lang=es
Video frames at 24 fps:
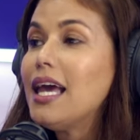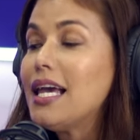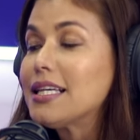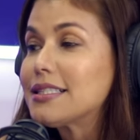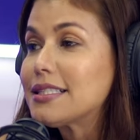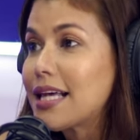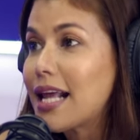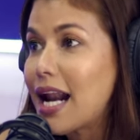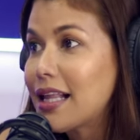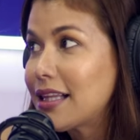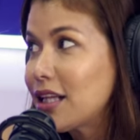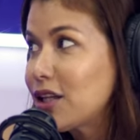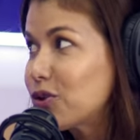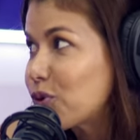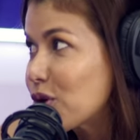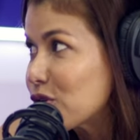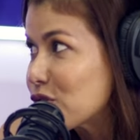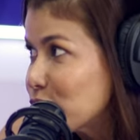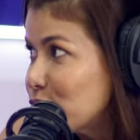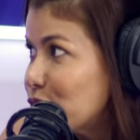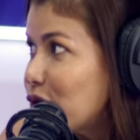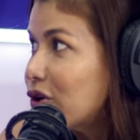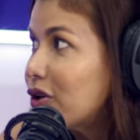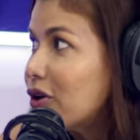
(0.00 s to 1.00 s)
estar atento a
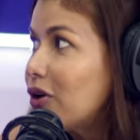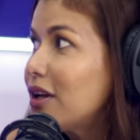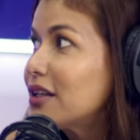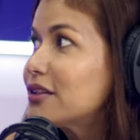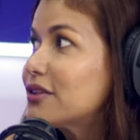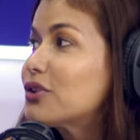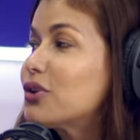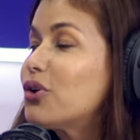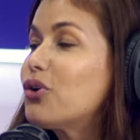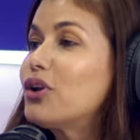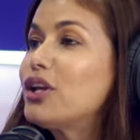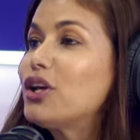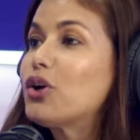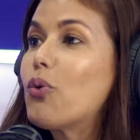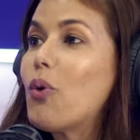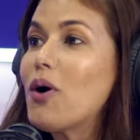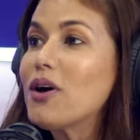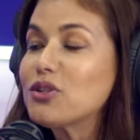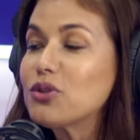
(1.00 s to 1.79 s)
su correo electrónico,